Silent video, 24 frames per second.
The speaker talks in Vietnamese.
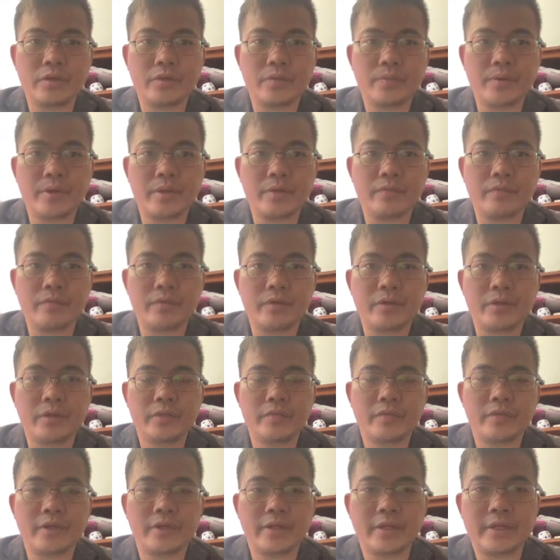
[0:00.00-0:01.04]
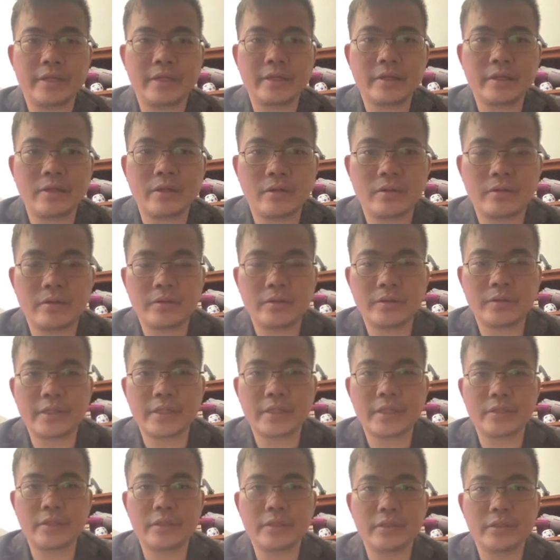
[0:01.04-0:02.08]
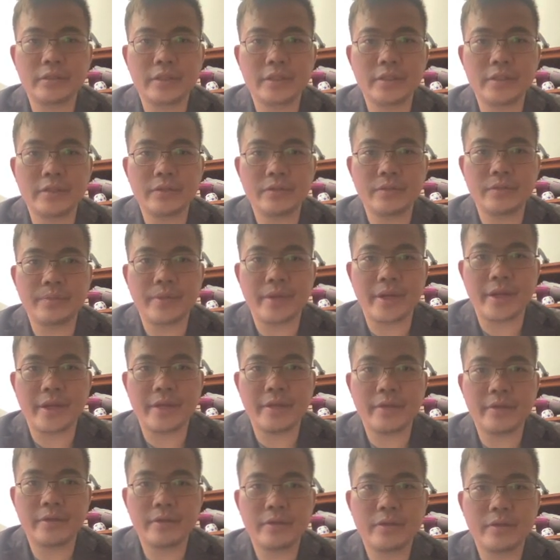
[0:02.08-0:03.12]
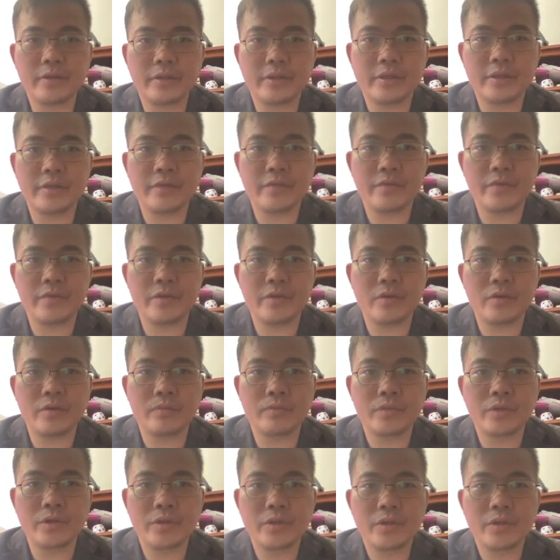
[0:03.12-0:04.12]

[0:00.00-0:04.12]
chụp hình với và đã khó, rất là thương tiếc người mẹ là chị Phi Nhung